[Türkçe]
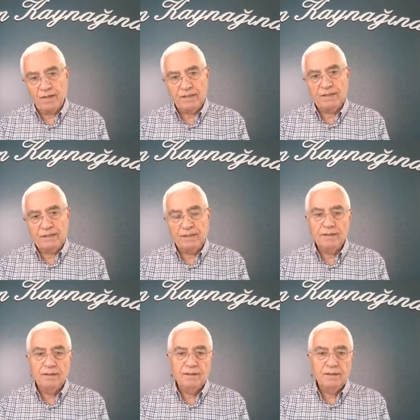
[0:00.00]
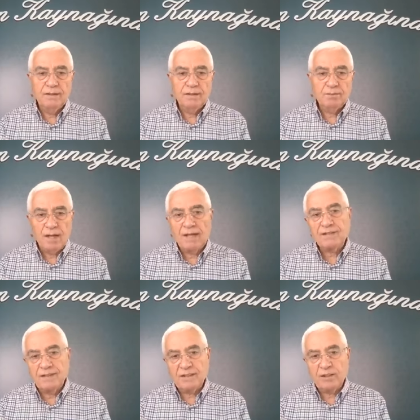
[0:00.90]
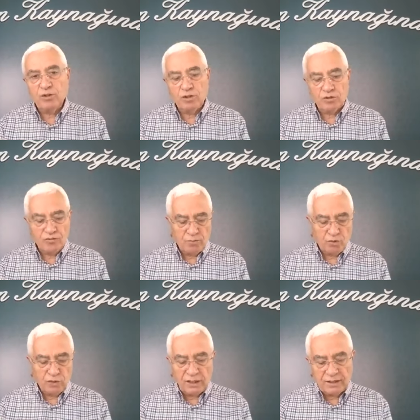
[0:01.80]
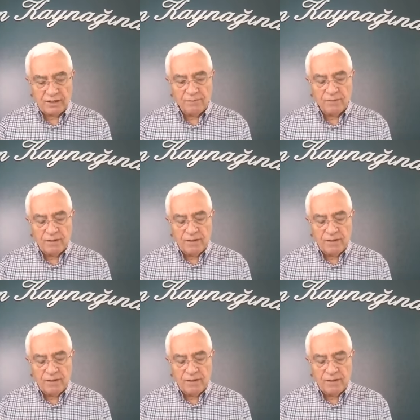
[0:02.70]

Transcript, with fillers: hani bahsediliyor ve buna da